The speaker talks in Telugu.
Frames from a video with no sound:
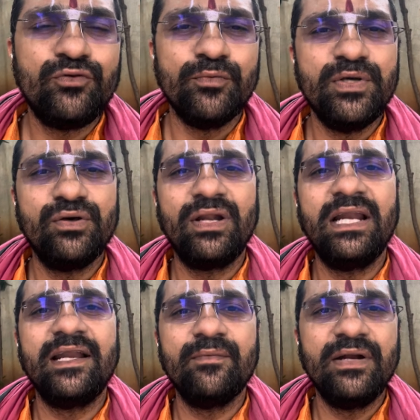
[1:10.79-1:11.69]
తొమ్మిదో నెల
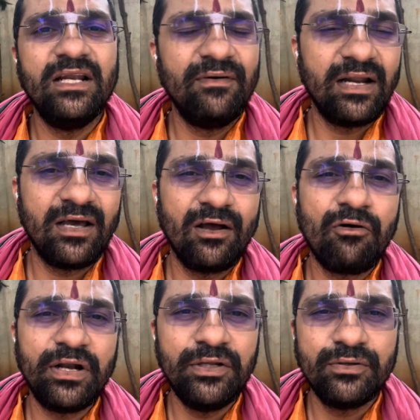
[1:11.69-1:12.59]
రేపు డెలివరీ అనగా
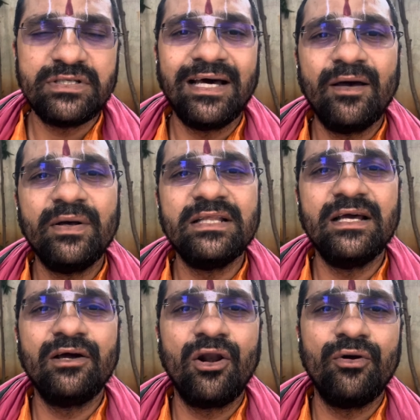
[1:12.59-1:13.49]
కూడా ఈరోజు చాలామంది
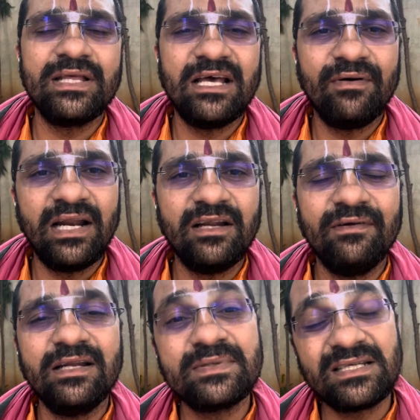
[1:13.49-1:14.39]
దగ్గరలో ఉన్న దేవాలయాలకు
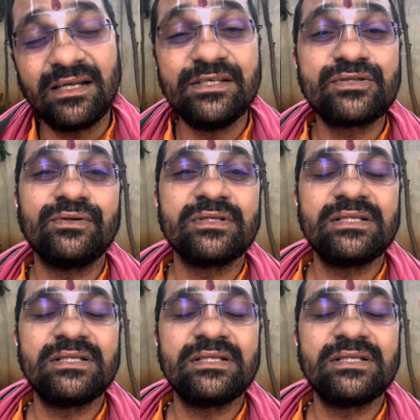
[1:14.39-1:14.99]
వెళ్ళి నమస్కారం చేసుకున్న